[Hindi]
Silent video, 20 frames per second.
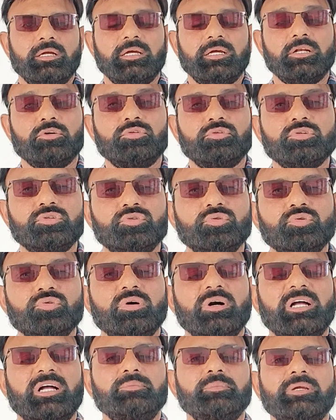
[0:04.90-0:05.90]
हेलो
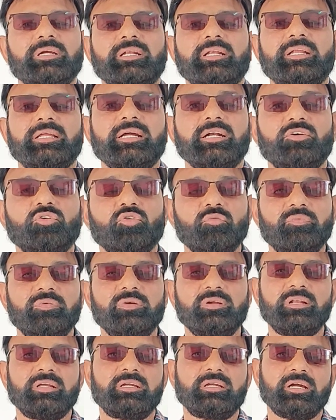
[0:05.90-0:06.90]
दोस्तों आज मैं एक नया
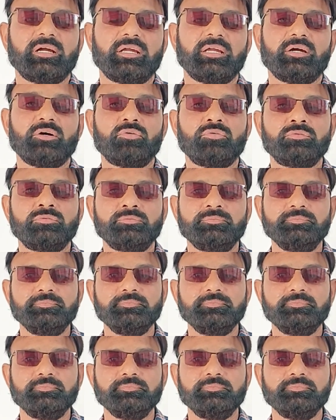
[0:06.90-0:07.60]
टॉपिक लेके आया हूँ